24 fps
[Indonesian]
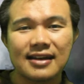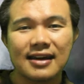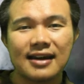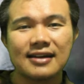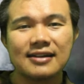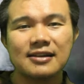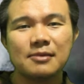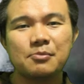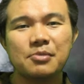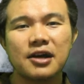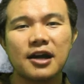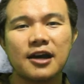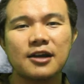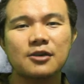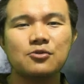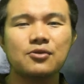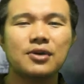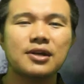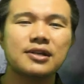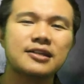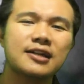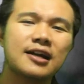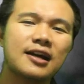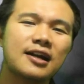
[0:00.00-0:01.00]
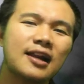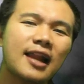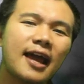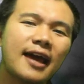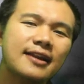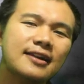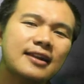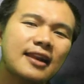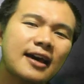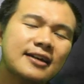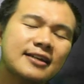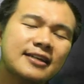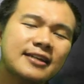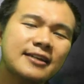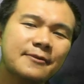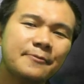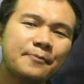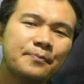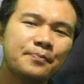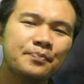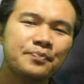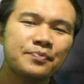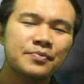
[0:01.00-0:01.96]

tak ada pengaduan yang lain lagi.